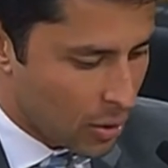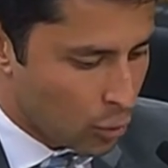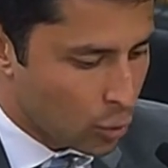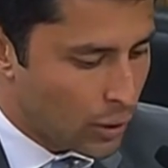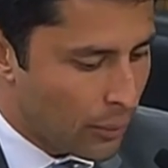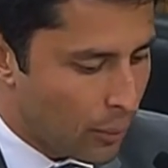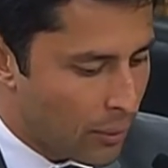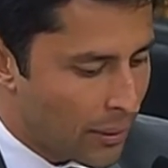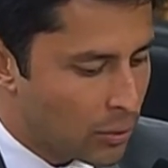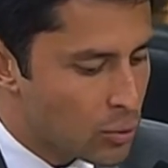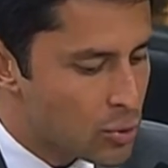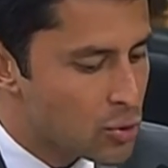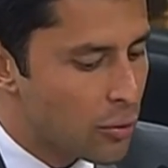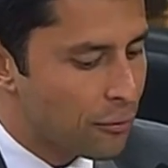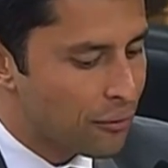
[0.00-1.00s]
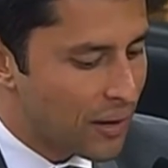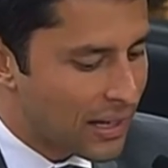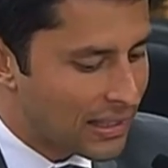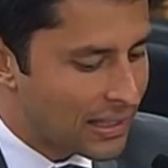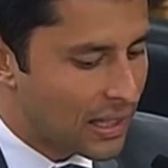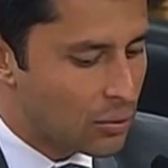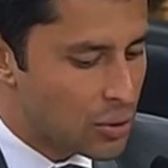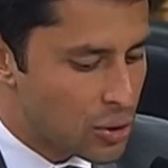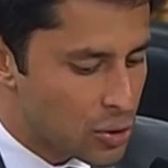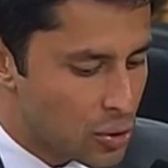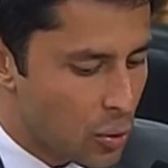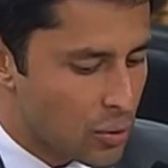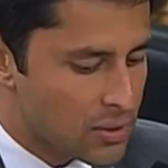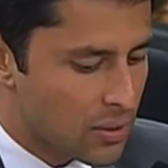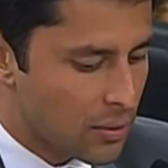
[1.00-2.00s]
No depoimento do senhor Fernando de
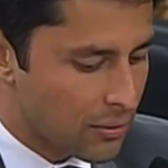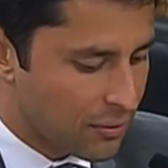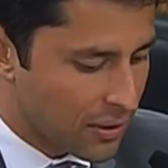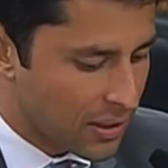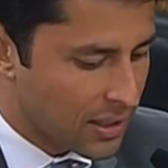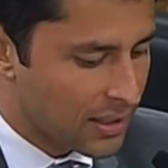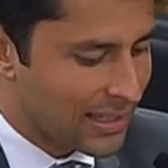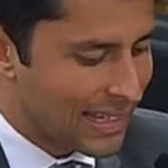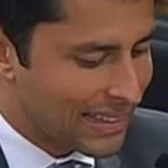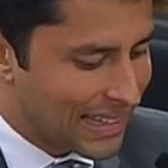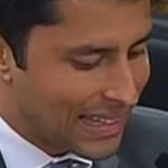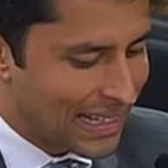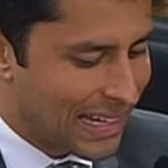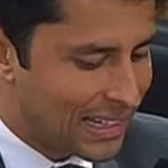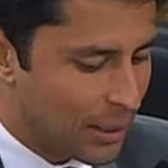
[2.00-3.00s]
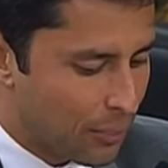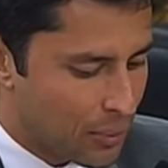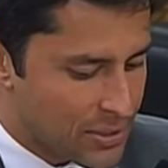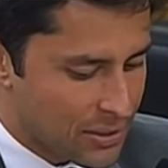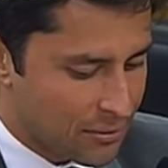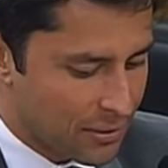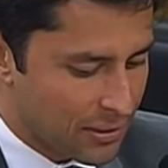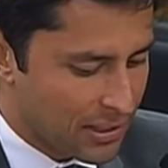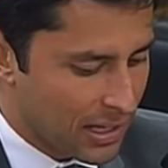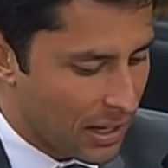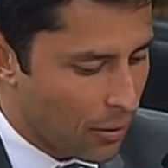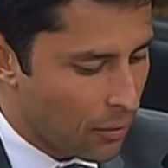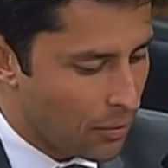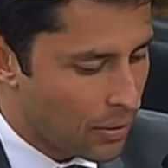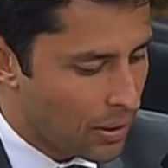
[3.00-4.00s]
Souza Oliveira, que é delegado da Polícia
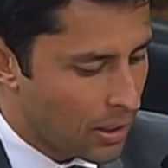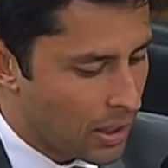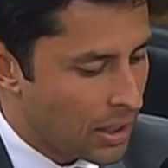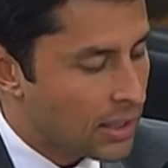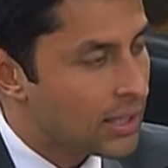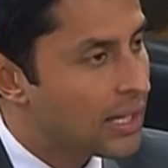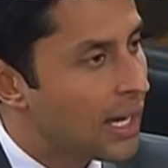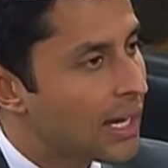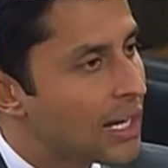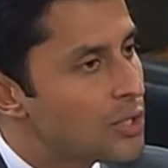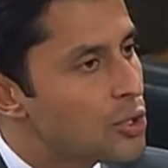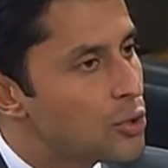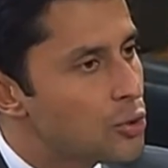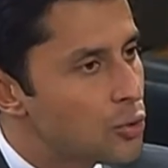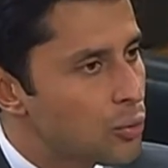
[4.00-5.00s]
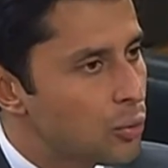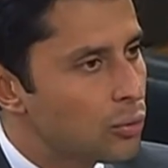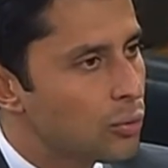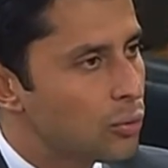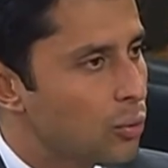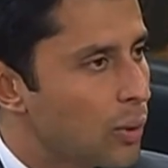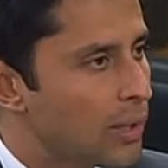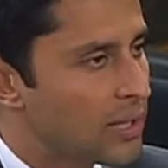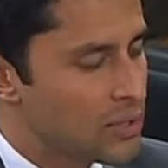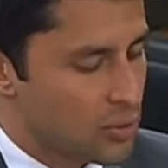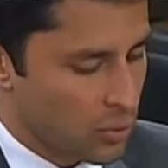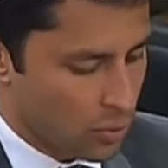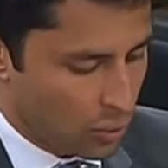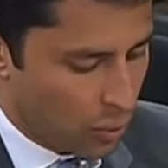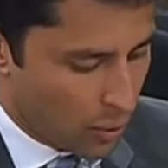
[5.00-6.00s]
Federal, que era adjunto do
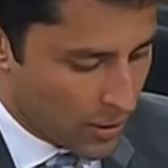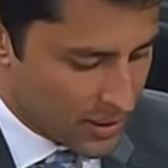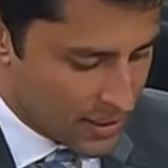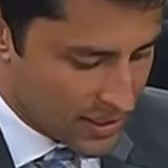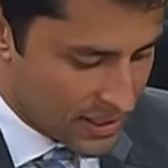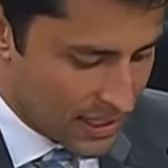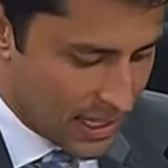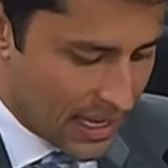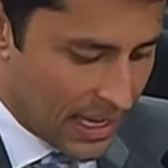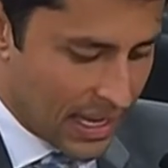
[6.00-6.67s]
Anderson Torres,